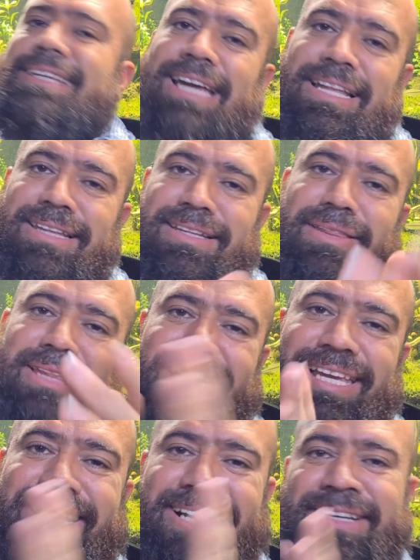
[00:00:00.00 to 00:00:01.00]
Y antes de
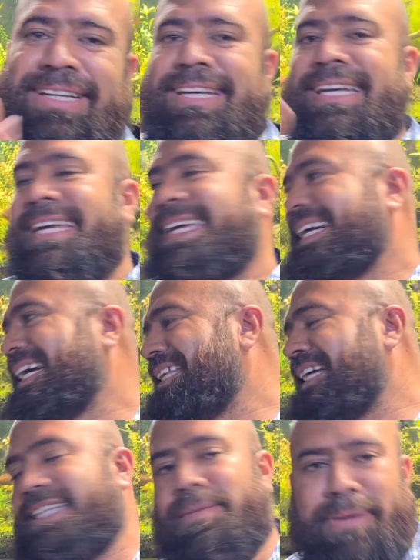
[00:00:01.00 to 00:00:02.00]
seguir, ¿qué
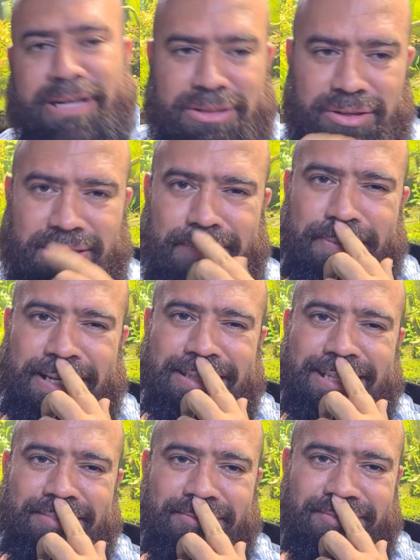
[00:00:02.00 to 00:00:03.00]
tal te ha parecido esta
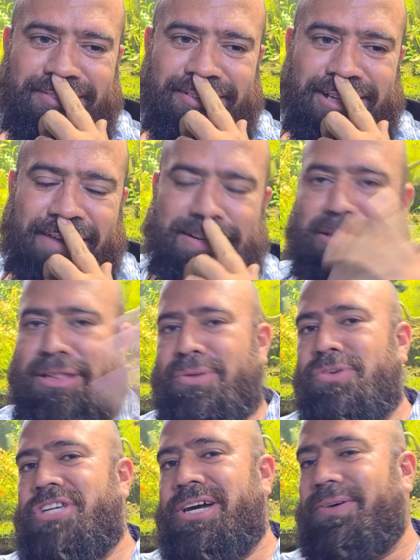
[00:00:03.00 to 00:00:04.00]
planta? ¿Habías
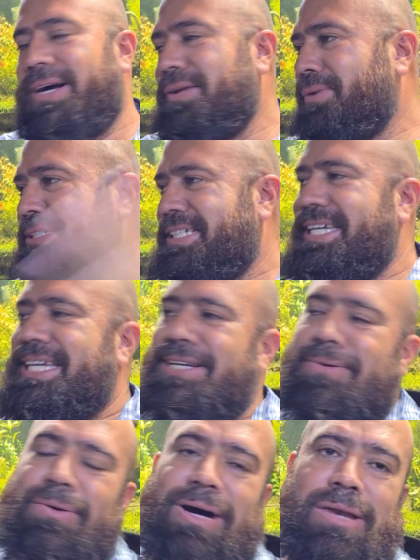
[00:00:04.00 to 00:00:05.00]
escuchado algo así?
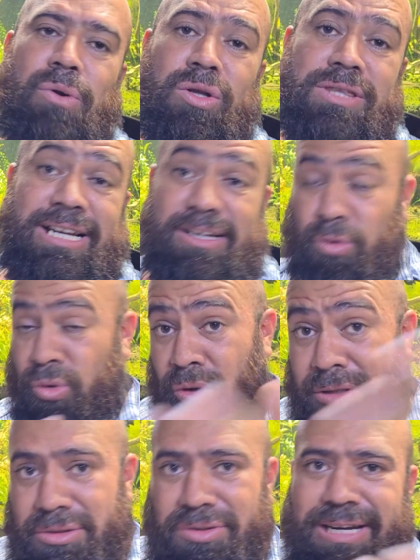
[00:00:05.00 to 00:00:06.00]
¿O algo otra? ¿O
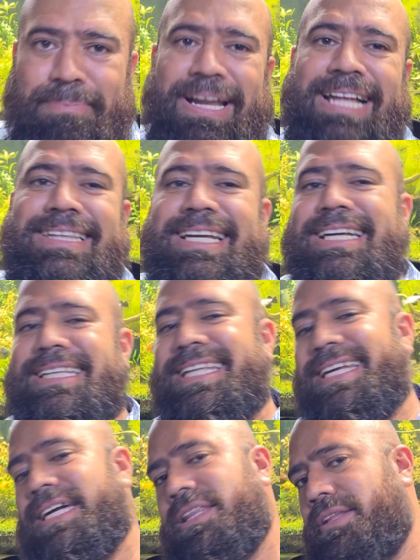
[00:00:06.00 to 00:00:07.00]
conoces otra planta que
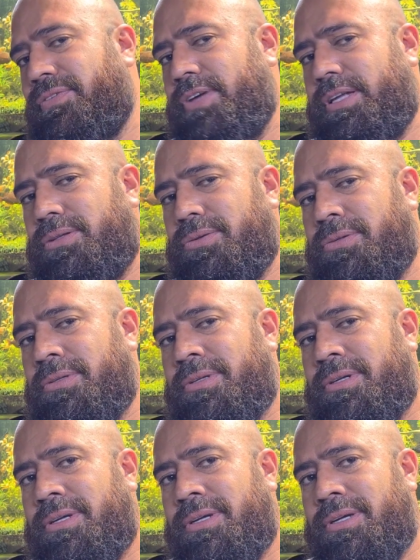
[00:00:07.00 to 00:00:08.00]
tenga este efecto?
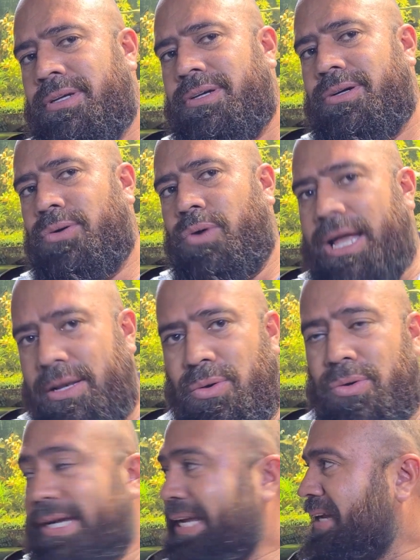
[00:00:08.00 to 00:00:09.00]
¿O
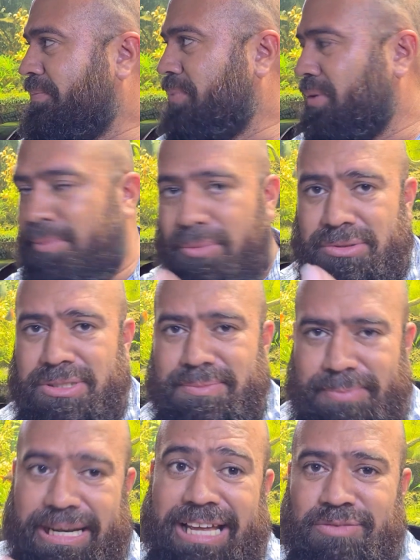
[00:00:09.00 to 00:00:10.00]
algo que podamos
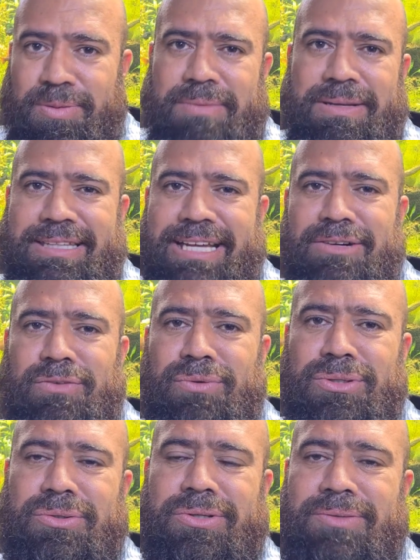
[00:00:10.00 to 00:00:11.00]
para experimentar en un
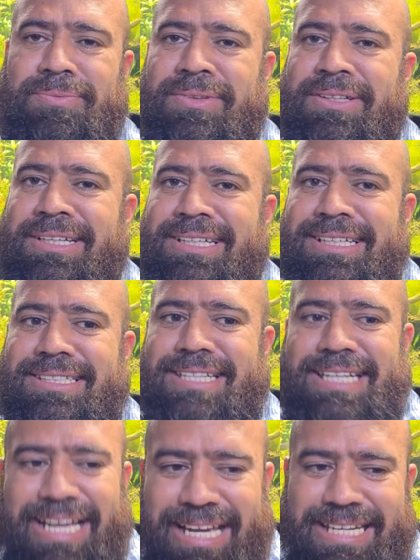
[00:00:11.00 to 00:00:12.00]
futuro?
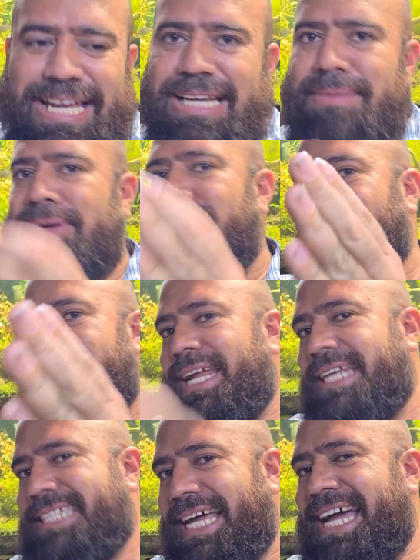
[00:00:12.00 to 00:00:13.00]
Sería genial que me lo
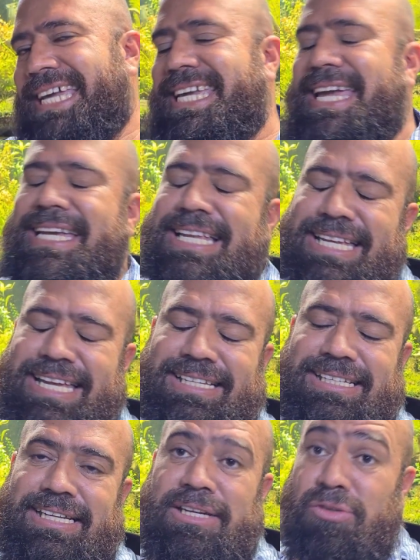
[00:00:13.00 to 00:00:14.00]
contaras ahí
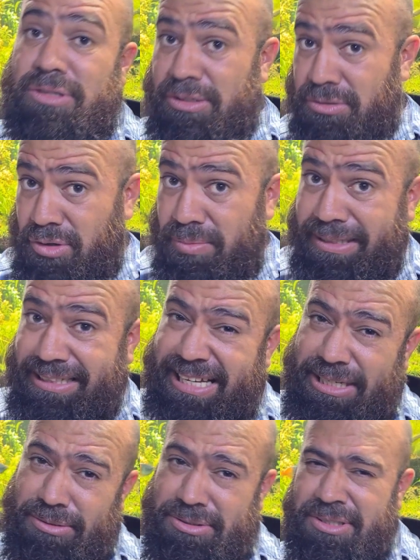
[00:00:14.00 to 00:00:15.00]
en, los, en los
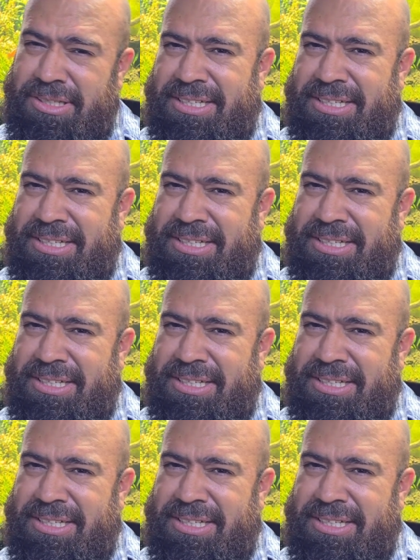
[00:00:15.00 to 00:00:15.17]
comentarios.